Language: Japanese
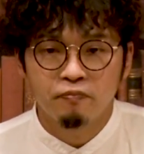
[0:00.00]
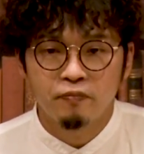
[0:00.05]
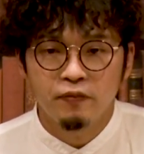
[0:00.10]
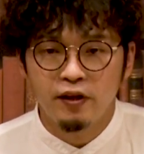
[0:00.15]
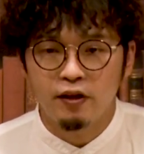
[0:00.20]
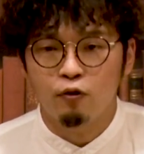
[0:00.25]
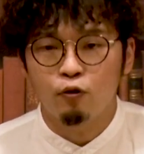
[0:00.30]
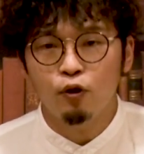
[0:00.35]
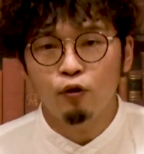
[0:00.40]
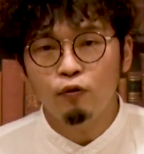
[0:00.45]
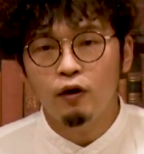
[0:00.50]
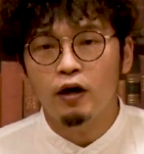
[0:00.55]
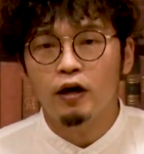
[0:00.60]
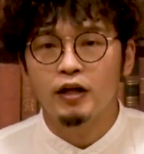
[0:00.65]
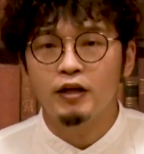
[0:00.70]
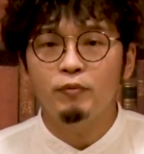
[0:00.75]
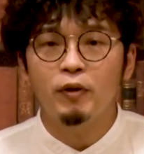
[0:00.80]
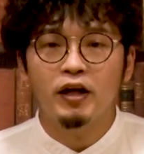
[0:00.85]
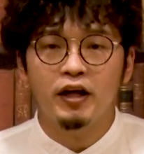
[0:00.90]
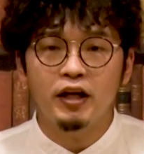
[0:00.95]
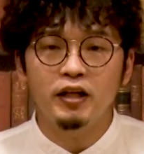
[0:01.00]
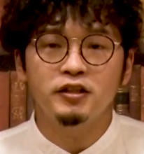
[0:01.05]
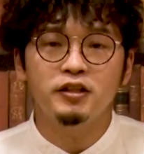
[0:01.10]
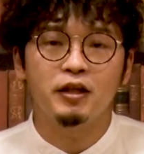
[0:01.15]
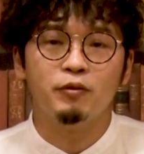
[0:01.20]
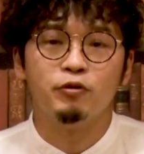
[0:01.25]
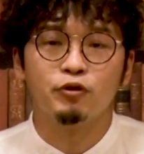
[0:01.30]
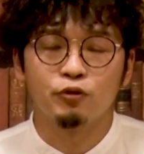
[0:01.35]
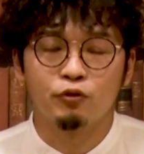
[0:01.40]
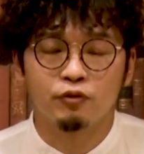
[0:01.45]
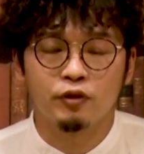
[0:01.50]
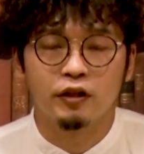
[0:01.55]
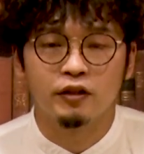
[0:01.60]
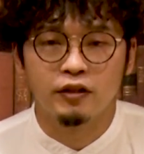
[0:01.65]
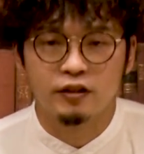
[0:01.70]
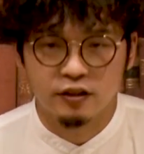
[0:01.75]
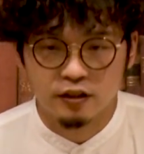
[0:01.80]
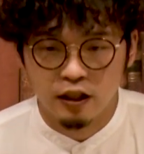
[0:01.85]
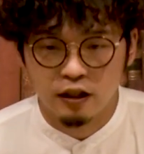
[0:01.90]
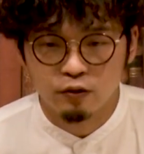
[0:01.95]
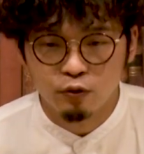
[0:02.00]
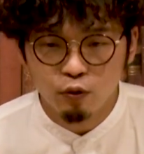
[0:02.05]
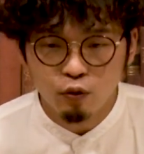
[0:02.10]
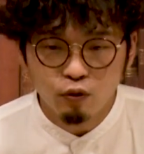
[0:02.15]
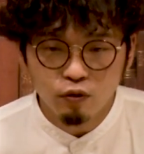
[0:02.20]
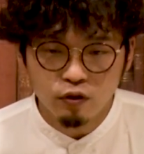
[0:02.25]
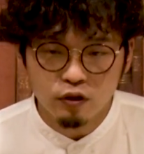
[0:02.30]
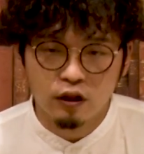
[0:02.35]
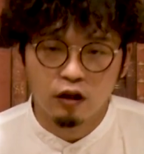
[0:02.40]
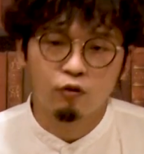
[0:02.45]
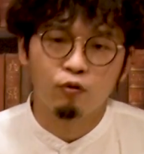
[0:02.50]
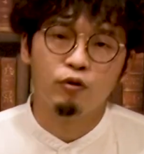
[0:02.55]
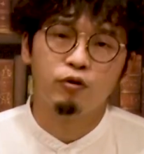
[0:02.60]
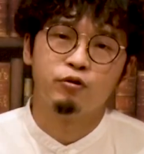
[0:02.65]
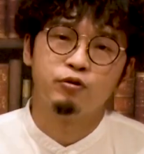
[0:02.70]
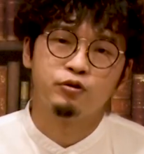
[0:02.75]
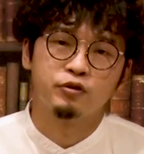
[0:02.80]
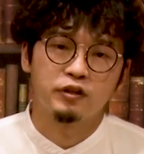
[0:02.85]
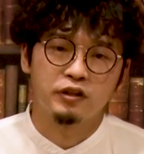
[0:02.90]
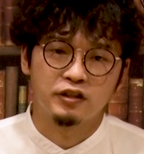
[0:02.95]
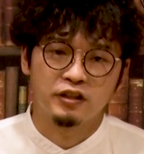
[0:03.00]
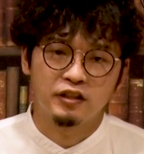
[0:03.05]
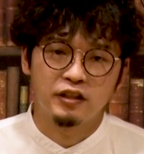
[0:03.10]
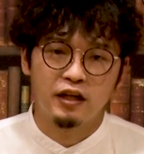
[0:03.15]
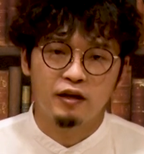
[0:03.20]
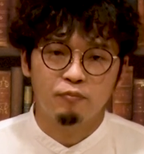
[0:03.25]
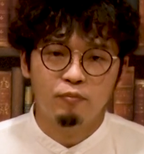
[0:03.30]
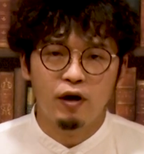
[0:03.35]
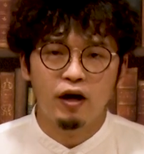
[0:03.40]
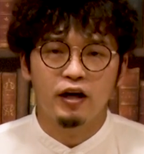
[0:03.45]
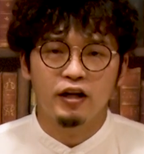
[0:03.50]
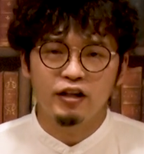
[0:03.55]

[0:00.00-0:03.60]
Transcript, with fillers: でこれは今現在もそうなんですが、残ったご遺骨はですね、